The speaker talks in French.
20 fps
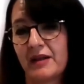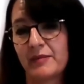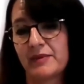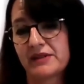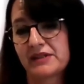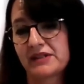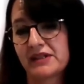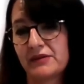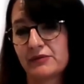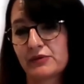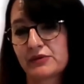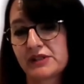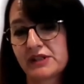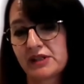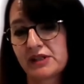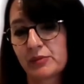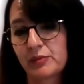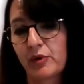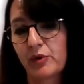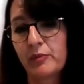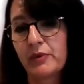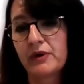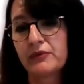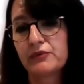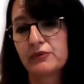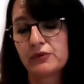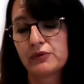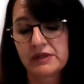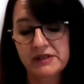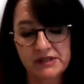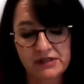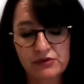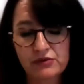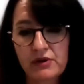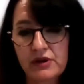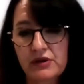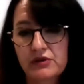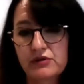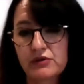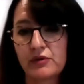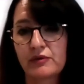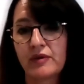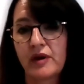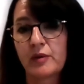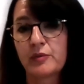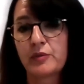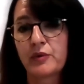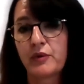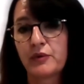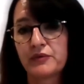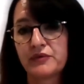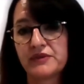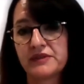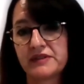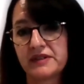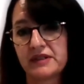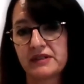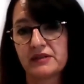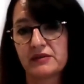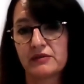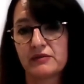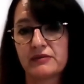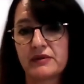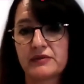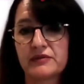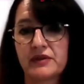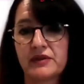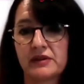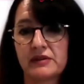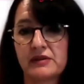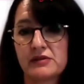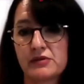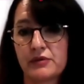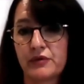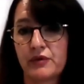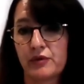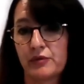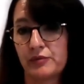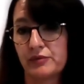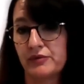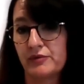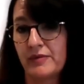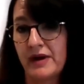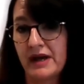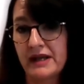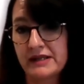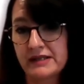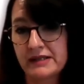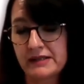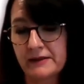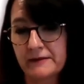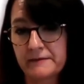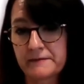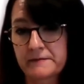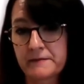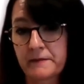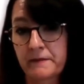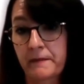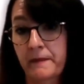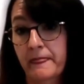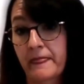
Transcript: parce qu'ils vont se dire bon ben vu la situation, on va en profiter et on va faire des offres plus basses. Mmh.